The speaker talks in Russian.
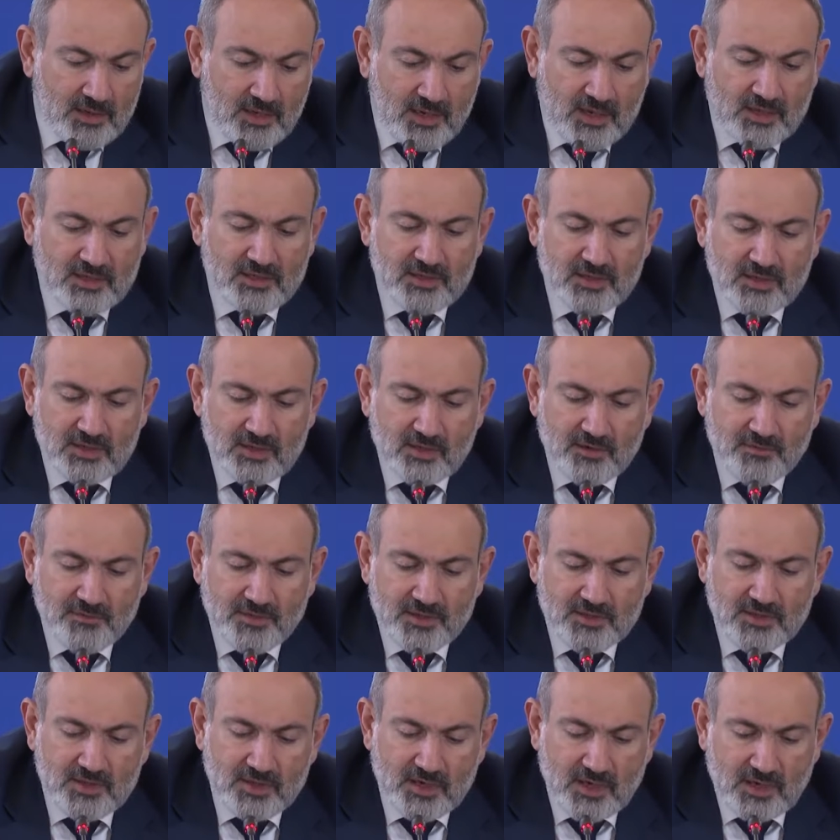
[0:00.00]
Российской
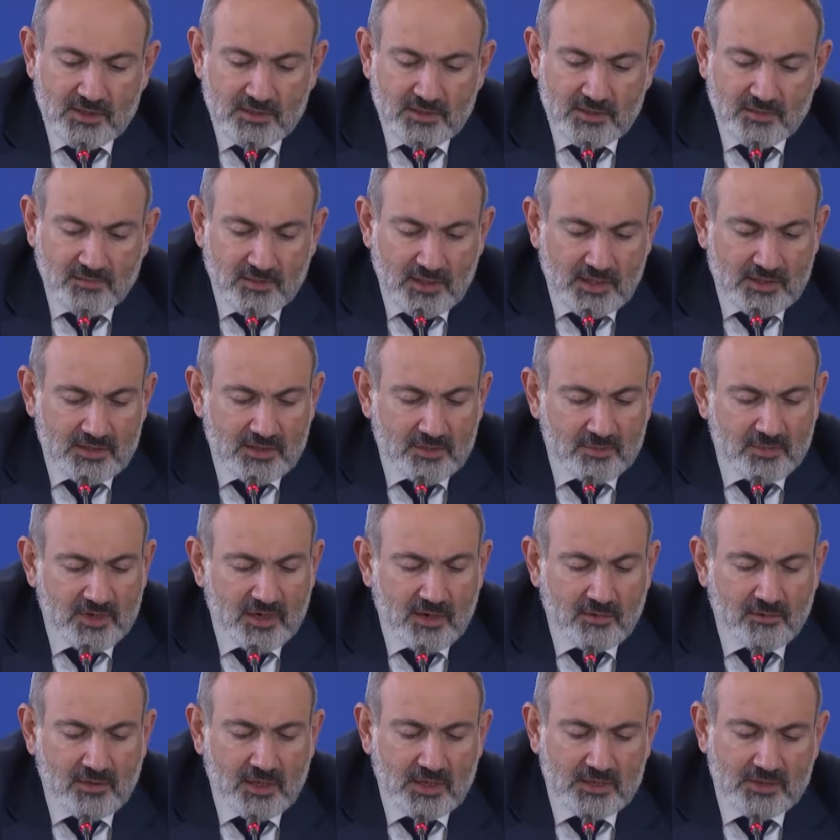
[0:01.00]
Федерации
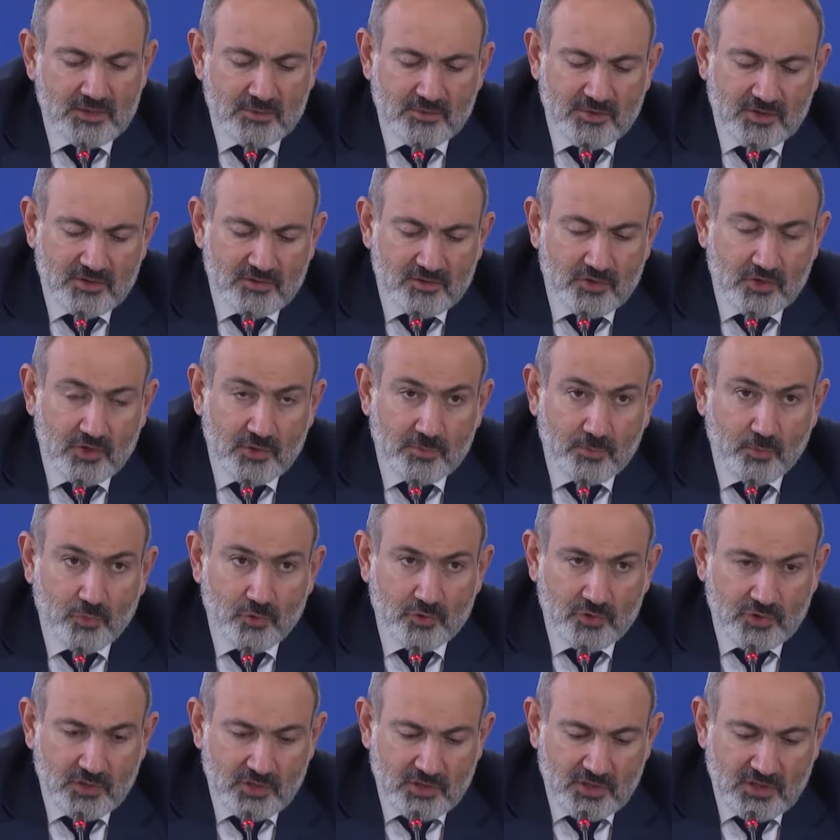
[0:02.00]
Владимира Владимировича
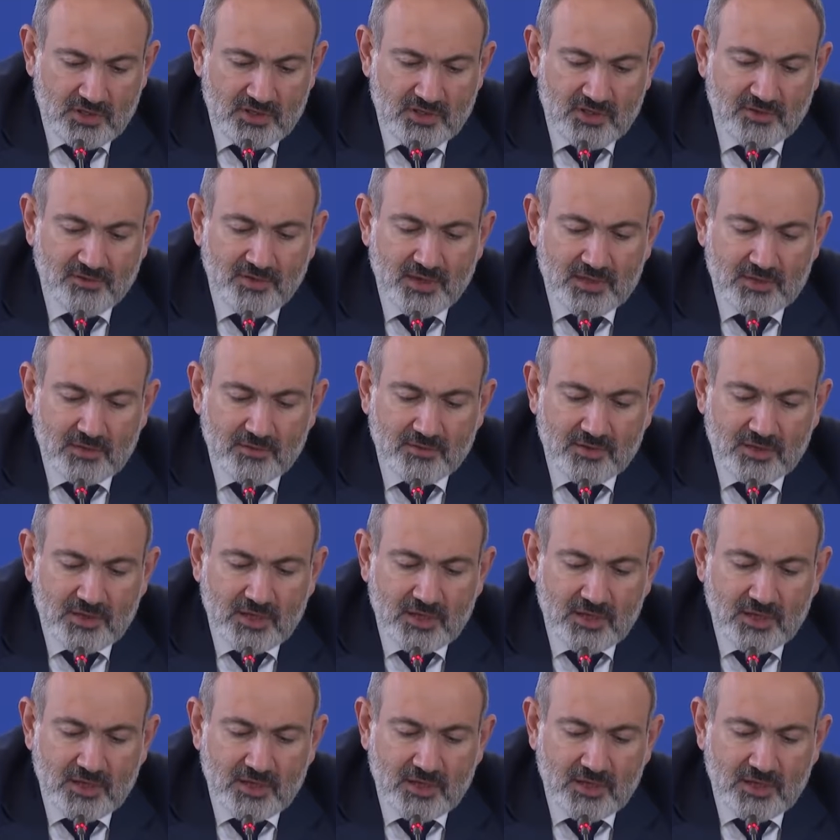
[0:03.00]
Путина 9